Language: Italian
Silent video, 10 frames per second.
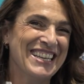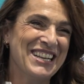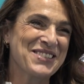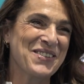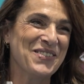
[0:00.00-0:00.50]
e
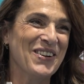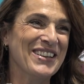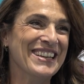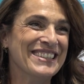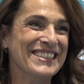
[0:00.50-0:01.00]
della sua
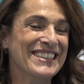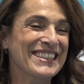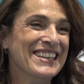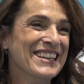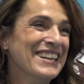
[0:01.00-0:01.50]
voglia
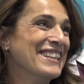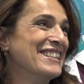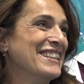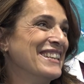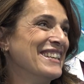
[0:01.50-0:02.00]
di,
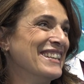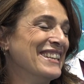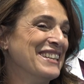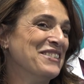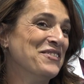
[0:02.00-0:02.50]

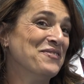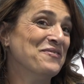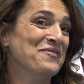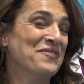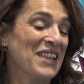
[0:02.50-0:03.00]
di
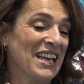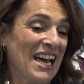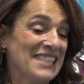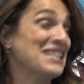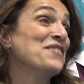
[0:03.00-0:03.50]

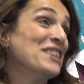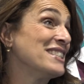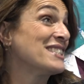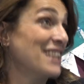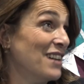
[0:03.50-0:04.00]
essere
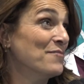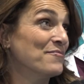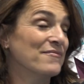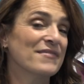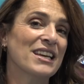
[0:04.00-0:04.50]

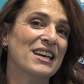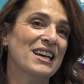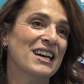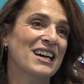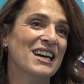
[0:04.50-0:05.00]
vista
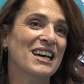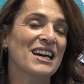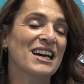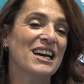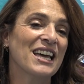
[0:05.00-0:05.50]

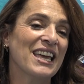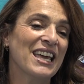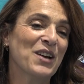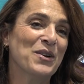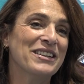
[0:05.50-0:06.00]

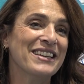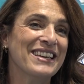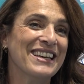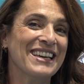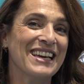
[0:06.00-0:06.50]
eh, e
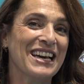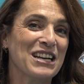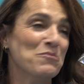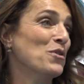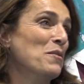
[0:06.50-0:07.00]
quindi
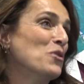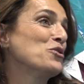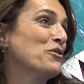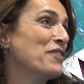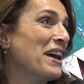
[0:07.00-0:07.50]
era, è
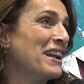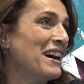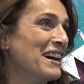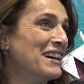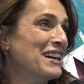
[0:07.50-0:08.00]
molto
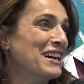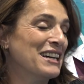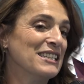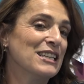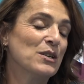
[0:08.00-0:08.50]
fiera
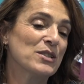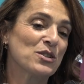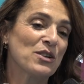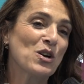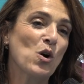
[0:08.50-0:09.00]
eh, di
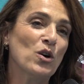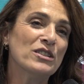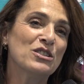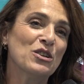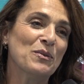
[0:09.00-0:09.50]
questo
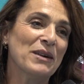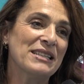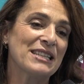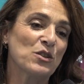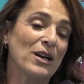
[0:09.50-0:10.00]
racconto, ma
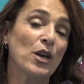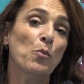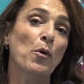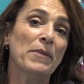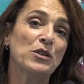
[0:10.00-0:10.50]
è stato anche
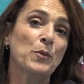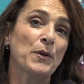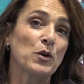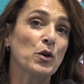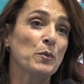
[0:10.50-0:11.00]
un momento
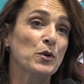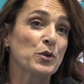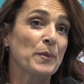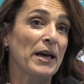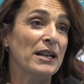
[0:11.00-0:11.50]
per noi
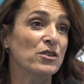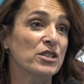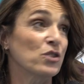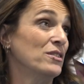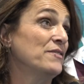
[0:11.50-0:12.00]
molto bello
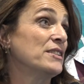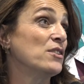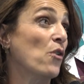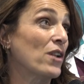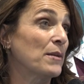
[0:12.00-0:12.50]
di
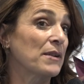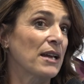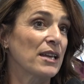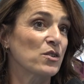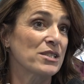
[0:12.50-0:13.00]
condivisione
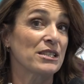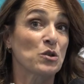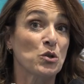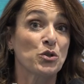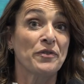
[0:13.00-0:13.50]
perché io ho
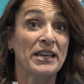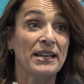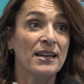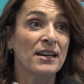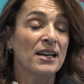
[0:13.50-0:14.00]
sentito il
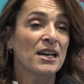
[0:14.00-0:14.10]
dovere